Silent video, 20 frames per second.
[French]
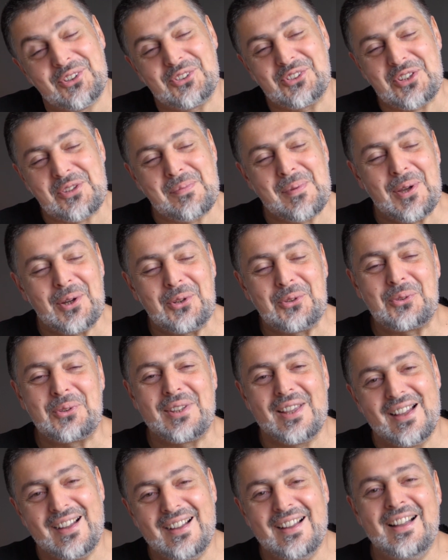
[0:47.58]
j'espère en tout
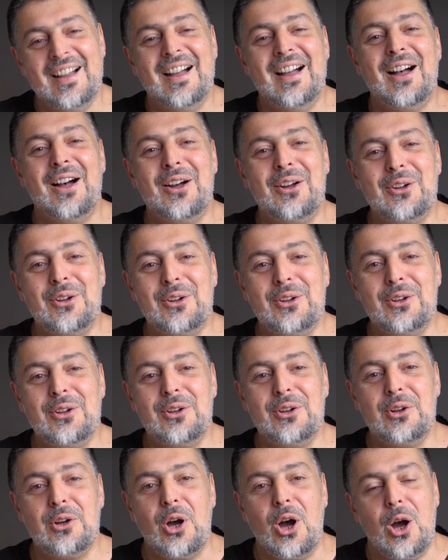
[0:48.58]
cas,
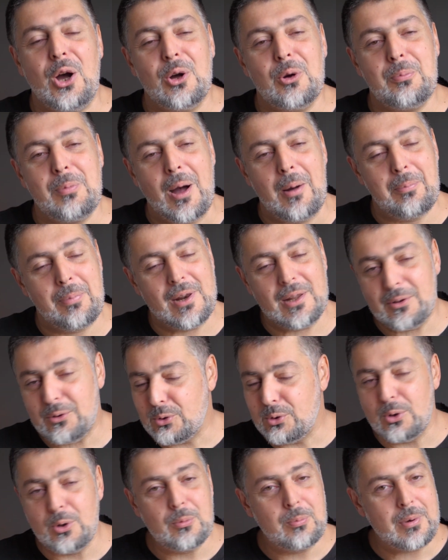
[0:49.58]
par plein
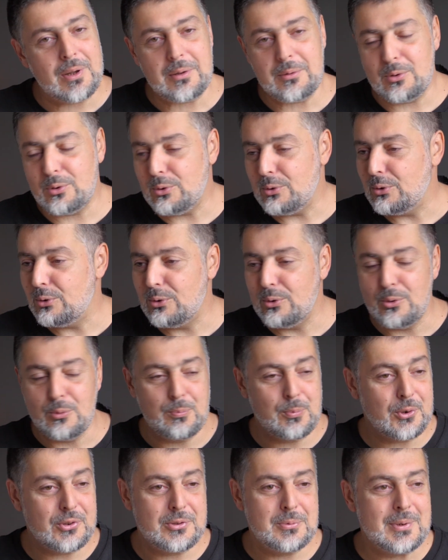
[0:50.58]
de, plein de
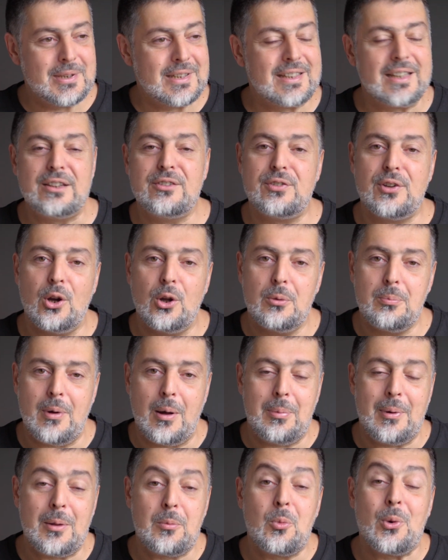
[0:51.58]
possibilités différentes,
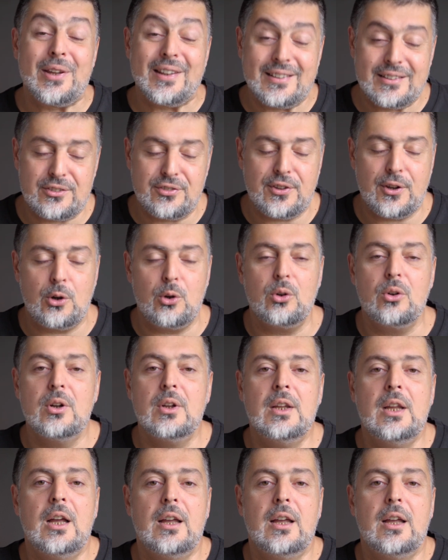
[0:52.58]
par plein de moyens différents.